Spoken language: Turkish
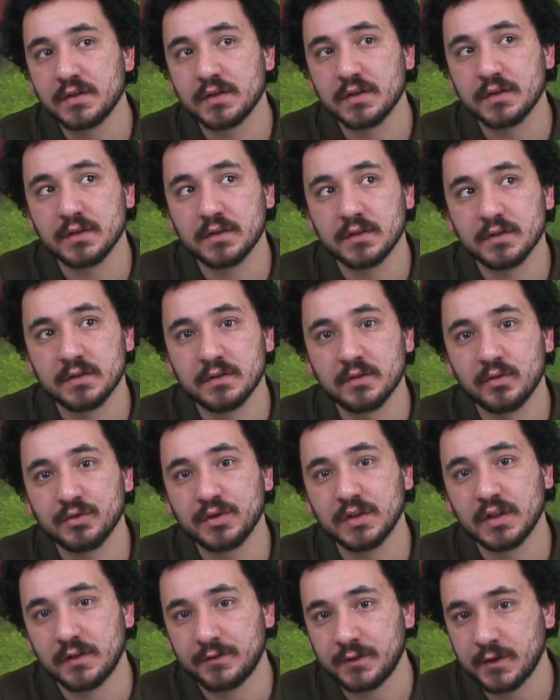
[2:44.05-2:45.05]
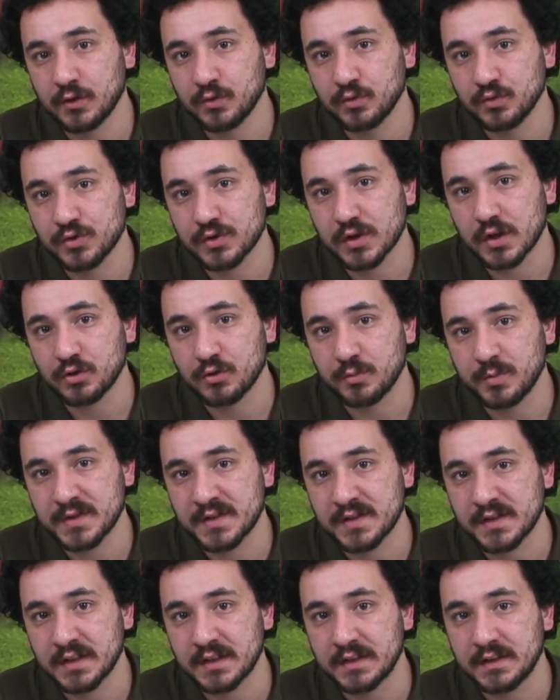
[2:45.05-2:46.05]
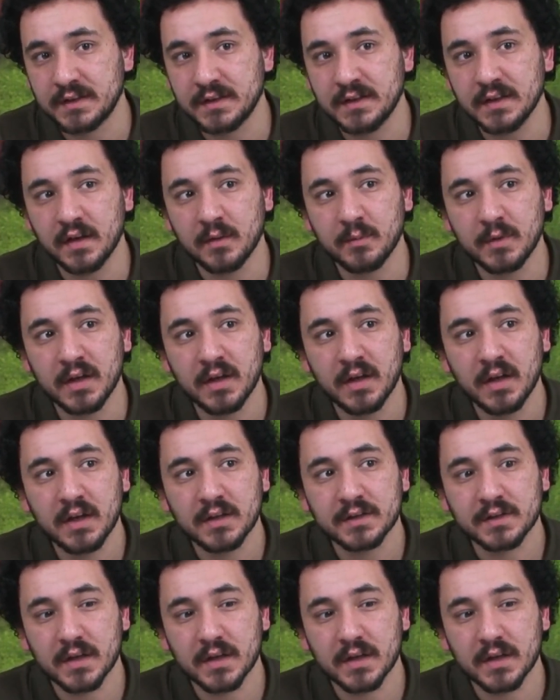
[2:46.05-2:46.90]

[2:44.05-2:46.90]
Ee, o da Afrika Uluslar Kupası'na gitti ama